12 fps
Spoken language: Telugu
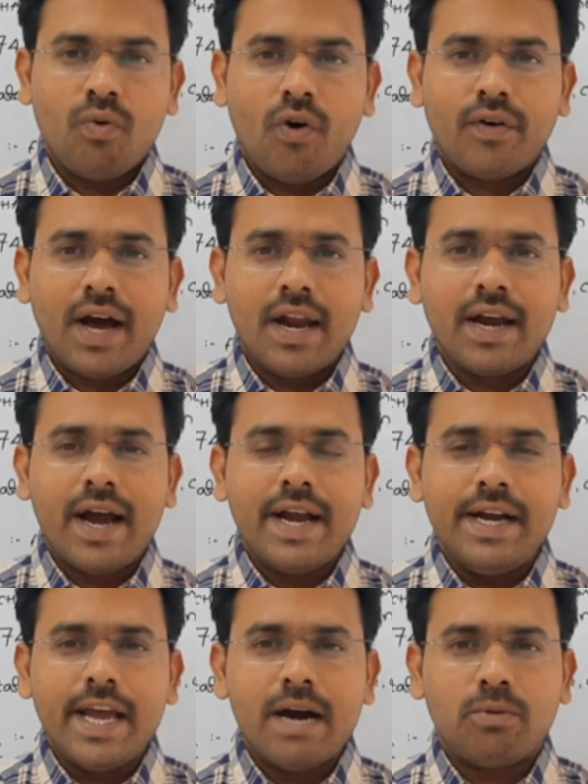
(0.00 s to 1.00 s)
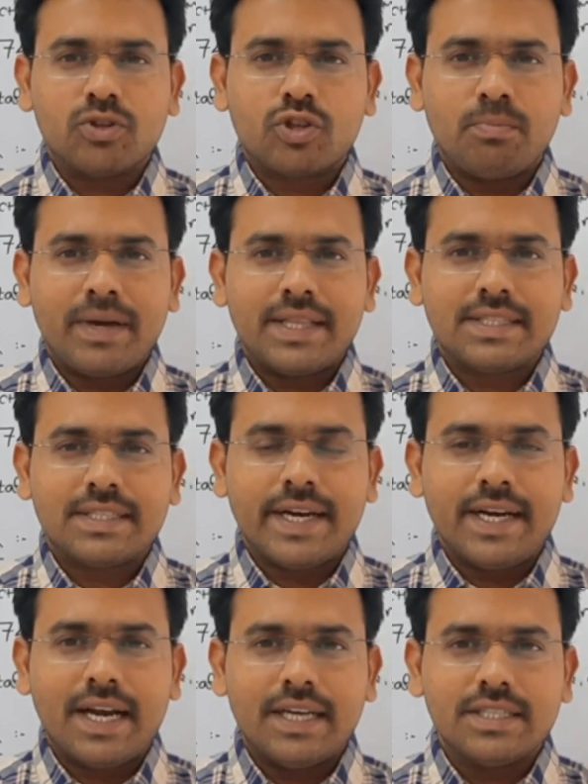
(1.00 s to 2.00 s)
ఓవరాల్గా ఇండియా మొత్తం మీద
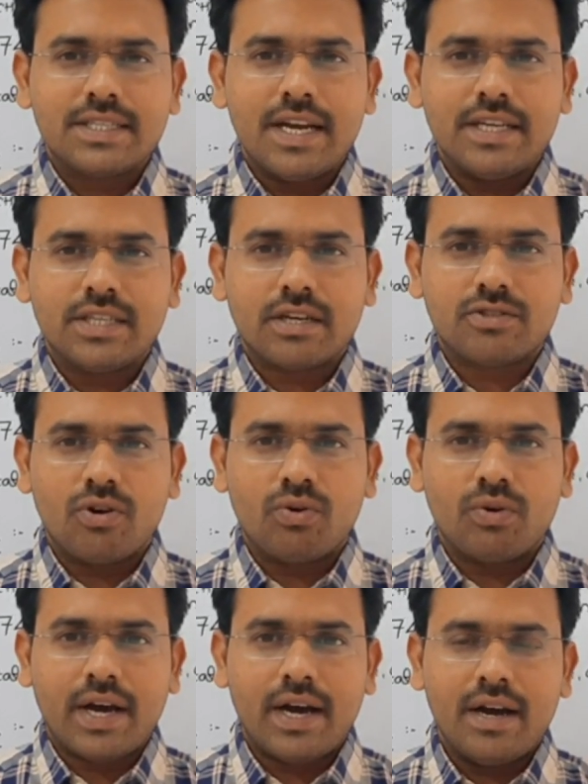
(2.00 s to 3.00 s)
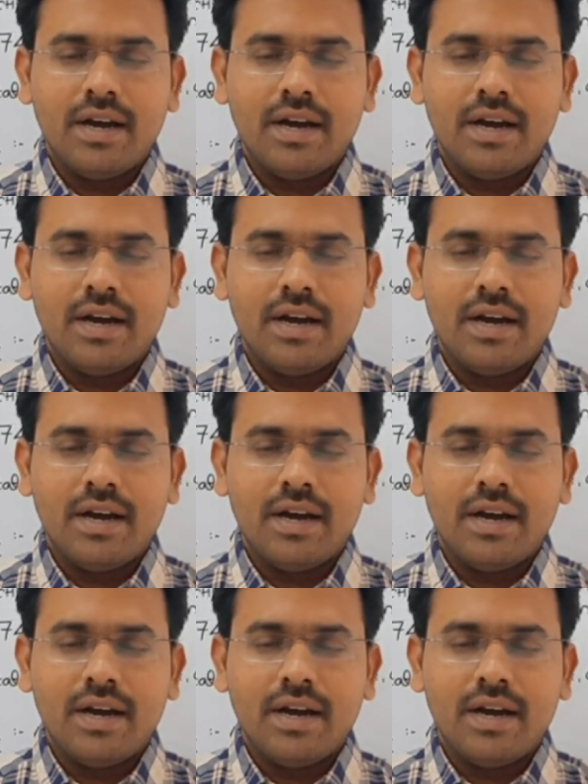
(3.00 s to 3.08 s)
స్టేట్ లెజిస్లేచర్స్లో కూడా